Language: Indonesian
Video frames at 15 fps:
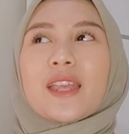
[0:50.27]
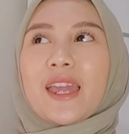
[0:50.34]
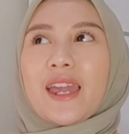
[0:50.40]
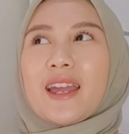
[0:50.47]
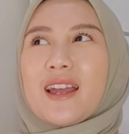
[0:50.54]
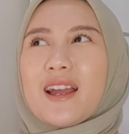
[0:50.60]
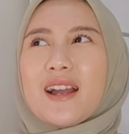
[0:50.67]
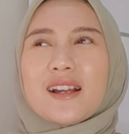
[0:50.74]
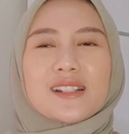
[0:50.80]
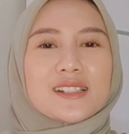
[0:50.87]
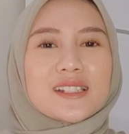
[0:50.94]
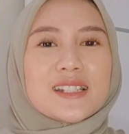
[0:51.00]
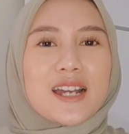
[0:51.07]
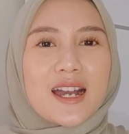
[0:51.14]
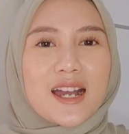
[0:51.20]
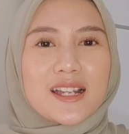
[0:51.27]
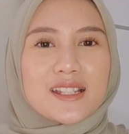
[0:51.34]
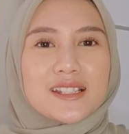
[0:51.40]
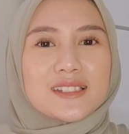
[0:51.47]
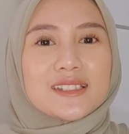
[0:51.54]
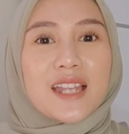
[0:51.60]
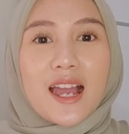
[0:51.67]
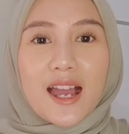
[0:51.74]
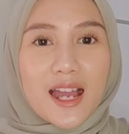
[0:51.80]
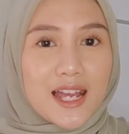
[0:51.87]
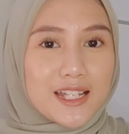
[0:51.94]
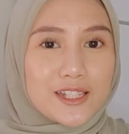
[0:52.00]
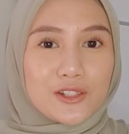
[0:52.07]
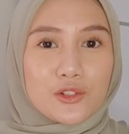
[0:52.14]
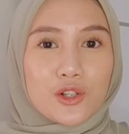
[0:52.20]
kayak nggak nyangka
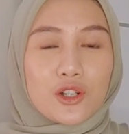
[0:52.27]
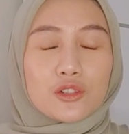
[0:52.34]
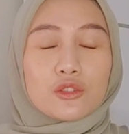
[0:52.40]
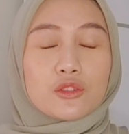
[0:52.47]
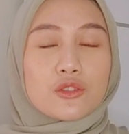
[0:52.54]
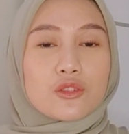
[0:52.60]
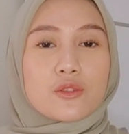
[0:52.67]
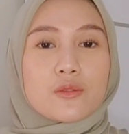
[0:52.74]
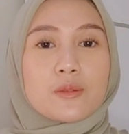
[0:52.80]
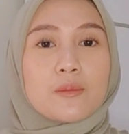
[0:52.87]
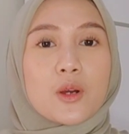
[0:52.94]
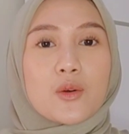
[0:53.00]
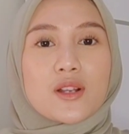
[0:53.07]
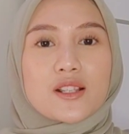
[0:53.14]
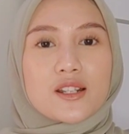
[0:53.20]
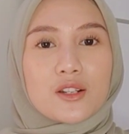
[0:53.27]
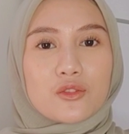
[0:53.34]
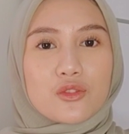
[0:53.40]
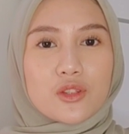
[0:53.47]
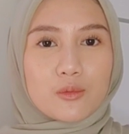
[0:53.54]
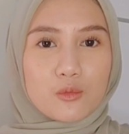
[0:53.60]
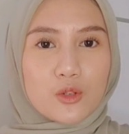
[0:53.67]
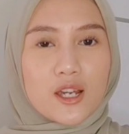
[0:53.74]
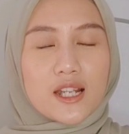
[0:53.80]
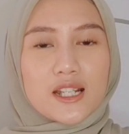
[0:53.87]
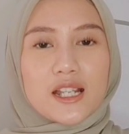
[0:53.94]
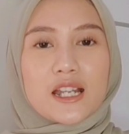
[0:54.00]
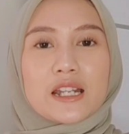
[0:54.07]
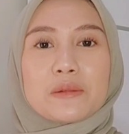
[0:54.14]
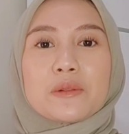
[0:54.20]
gitu kalau itu tuh di bawah 100 ribuan
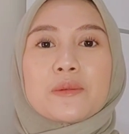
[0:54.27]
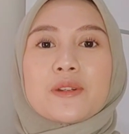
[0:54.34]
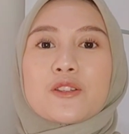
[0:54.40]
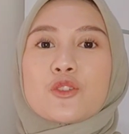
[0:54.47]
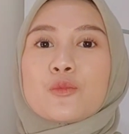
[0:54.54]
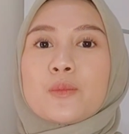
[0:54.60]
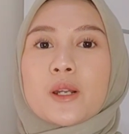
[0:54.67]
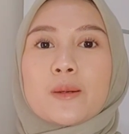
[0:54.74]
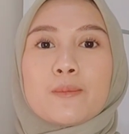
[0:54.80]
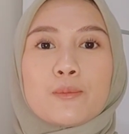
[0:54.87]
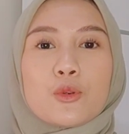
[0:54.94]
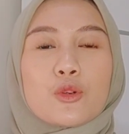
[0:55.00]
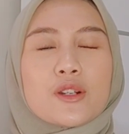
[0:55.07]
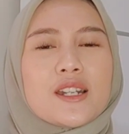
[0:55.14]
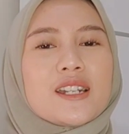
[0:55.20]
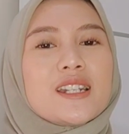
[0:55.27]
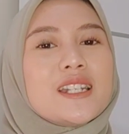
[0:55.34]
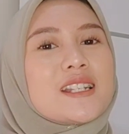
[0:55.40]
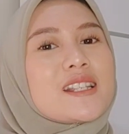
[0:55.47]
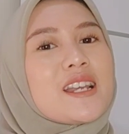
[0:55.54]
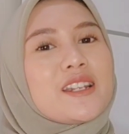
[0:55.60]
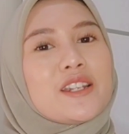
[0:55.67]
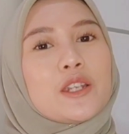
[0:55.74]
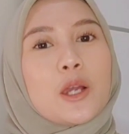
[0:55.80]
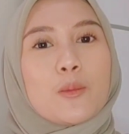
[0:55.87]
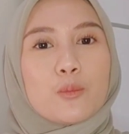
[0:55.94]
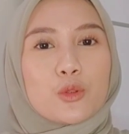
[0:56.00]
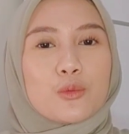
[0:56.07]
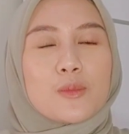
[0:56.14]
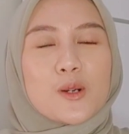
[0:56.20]
karena benar super empuk dan desainnya yang
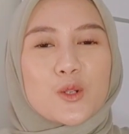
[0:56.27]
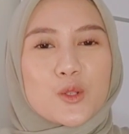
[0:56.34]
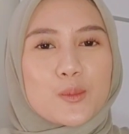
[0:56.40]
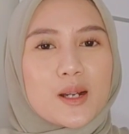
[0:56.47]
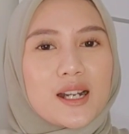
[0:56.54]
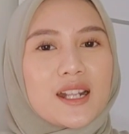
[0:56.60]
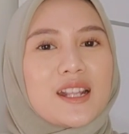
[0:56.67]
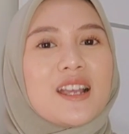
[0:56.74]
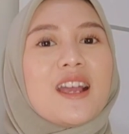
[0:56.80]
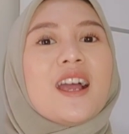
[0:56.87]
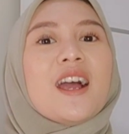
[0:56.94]
pun bagus banget